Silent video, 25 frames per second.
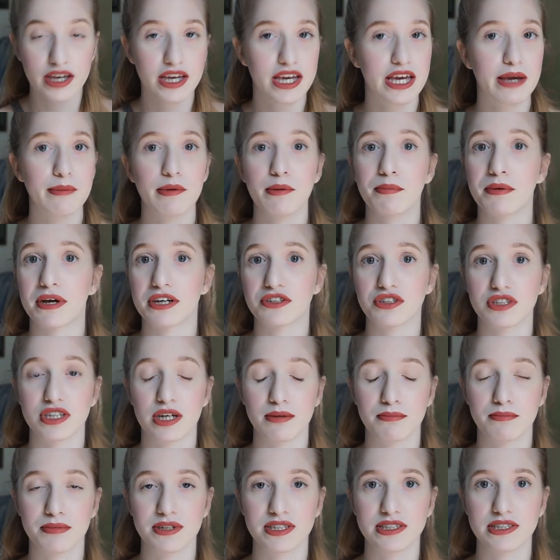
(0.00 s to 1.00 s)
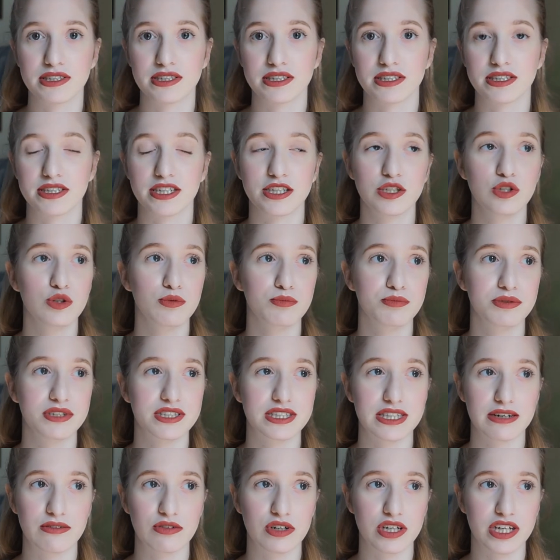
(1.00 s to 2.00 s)
che mi piace da impazzire, io non
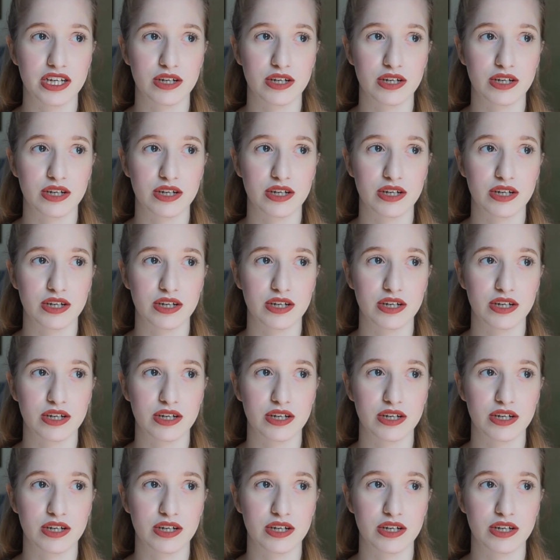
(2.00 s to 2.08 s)
pensavo